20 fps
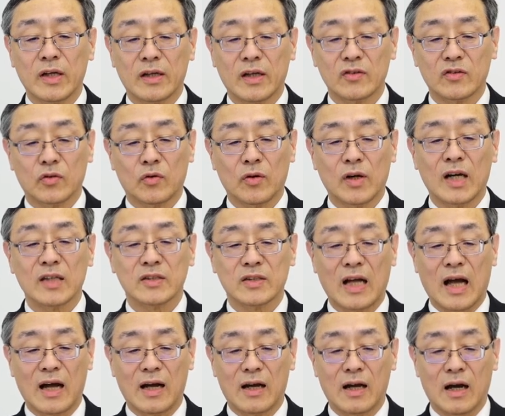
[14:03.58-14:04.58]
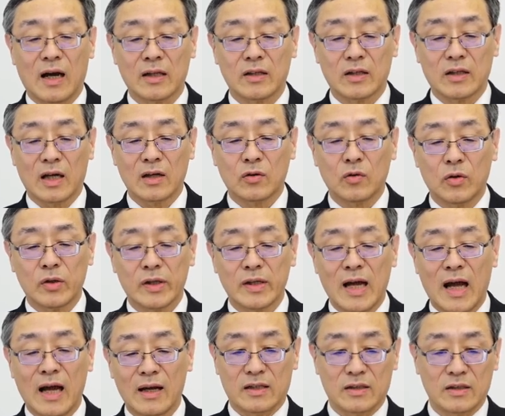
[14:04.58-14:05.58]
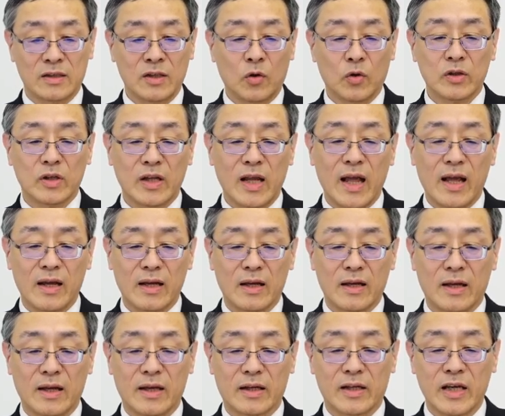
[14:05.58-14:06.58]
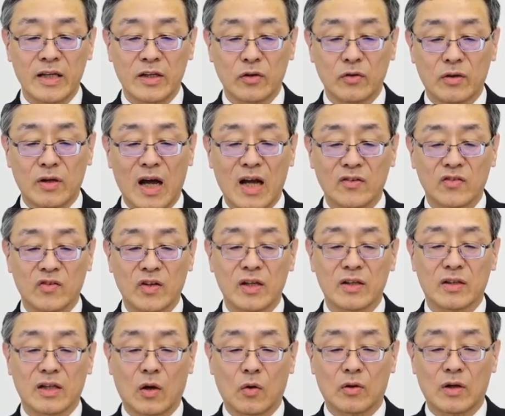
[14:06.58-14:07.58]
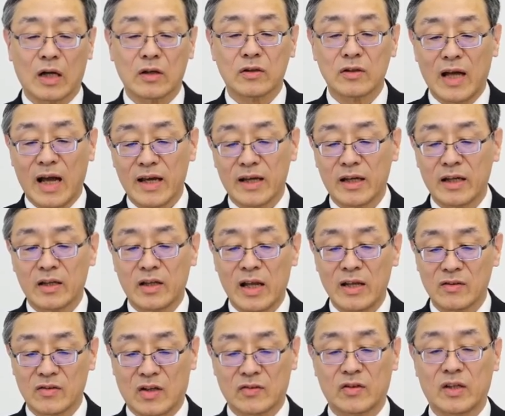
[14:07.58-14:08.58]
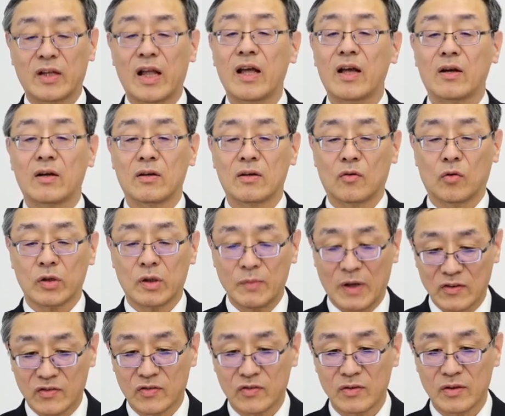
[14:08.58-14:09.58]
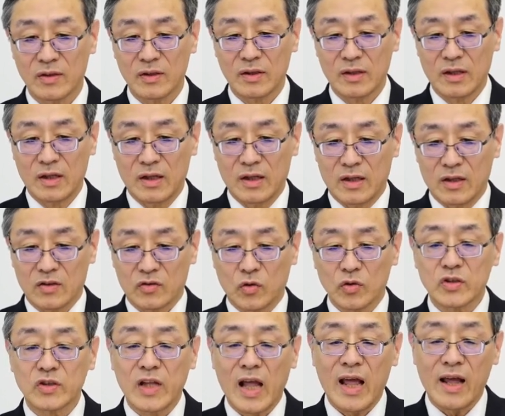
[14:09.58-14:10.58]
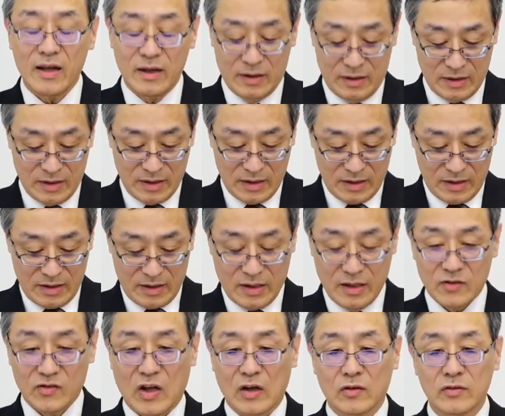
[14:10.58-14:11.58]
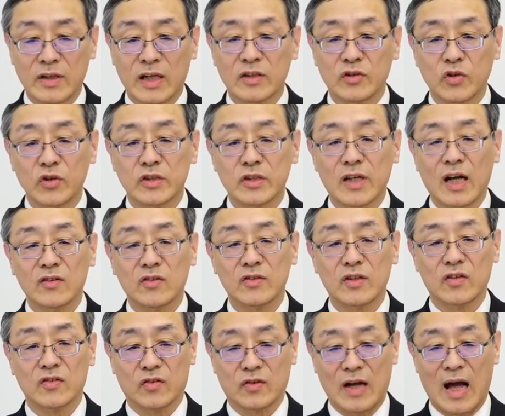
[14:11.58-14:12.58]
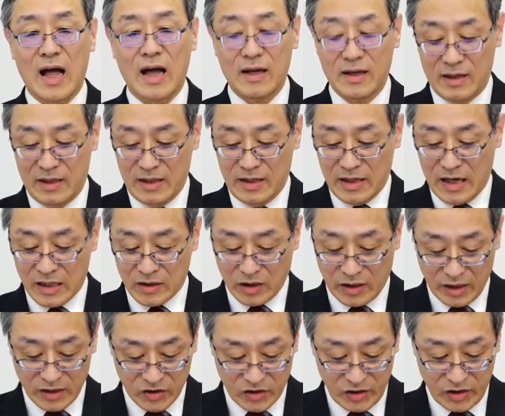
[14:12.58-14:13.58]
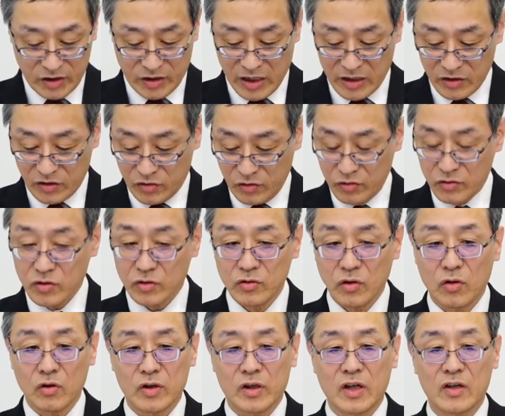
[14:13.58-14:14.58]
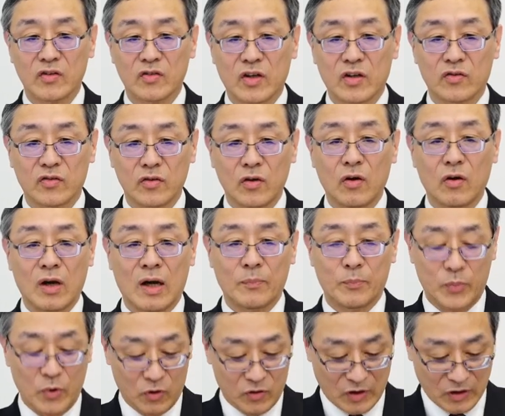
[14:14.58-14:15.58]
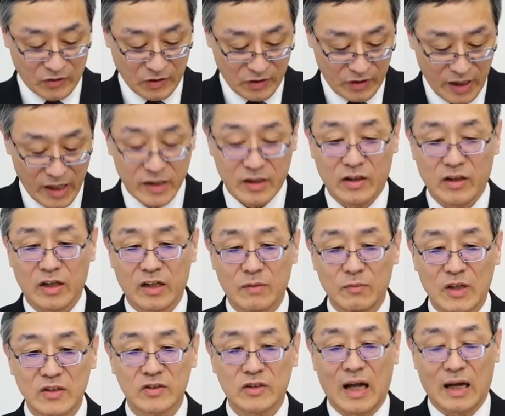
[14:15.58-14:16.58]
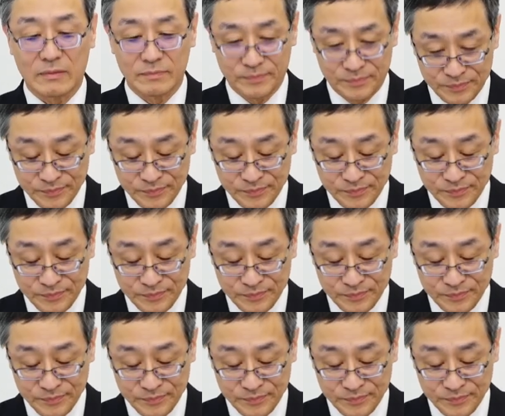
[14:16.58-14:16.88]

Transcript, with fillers: 円結子会社アデカコーリアにおいて研究開発センターを拡大移転させておりますそして昨年11月ですが新しい研究所の建設を発表させていただきました